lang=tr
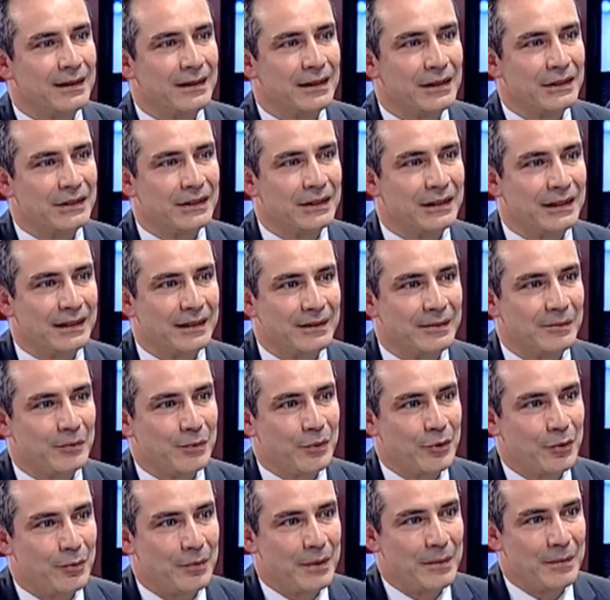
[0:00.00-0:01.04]
yaşanan
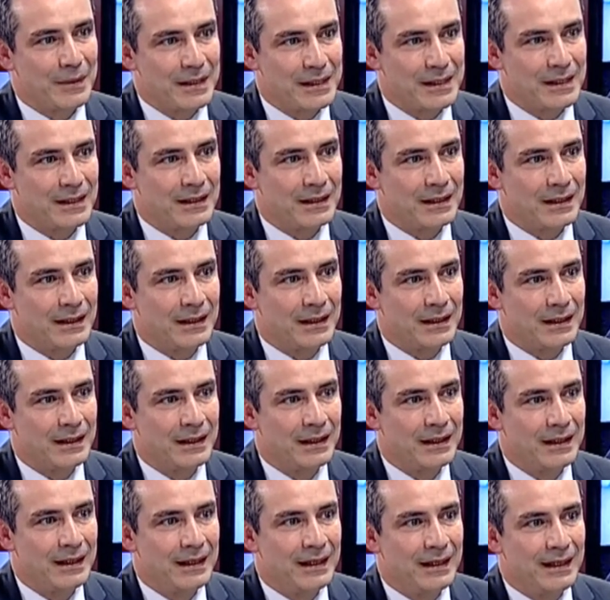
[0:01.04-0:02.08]
problem aslında.
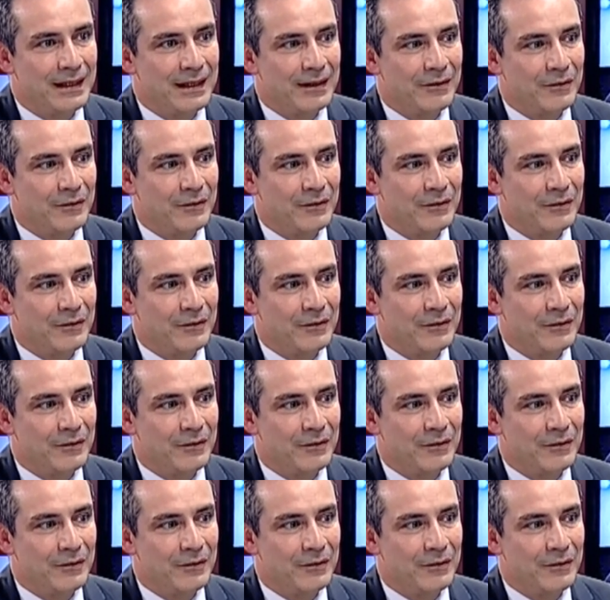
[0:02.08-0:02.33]
E,